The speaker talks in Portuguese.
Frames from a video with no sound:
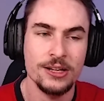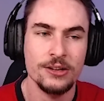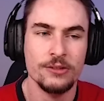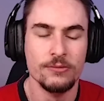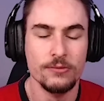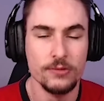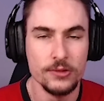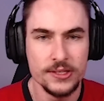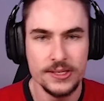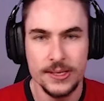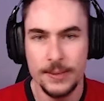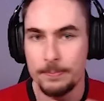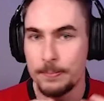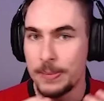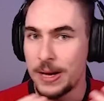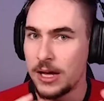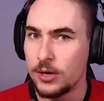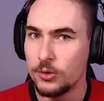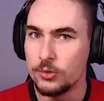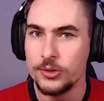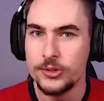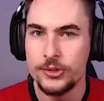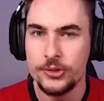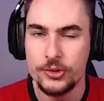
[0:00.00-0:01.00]
Você
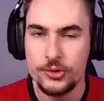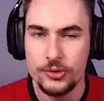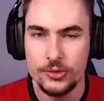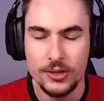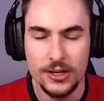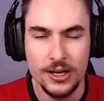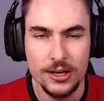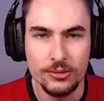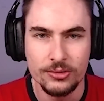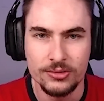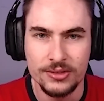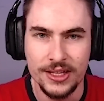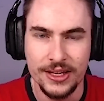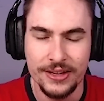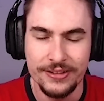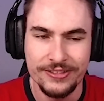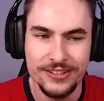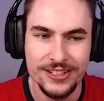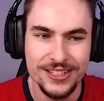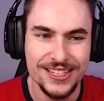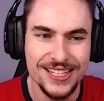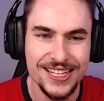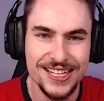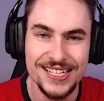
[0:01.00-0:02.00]
parou de jogar o
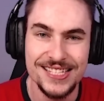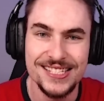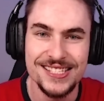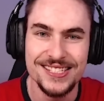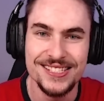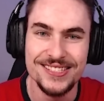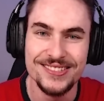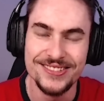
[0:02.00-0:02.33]
TFTzinho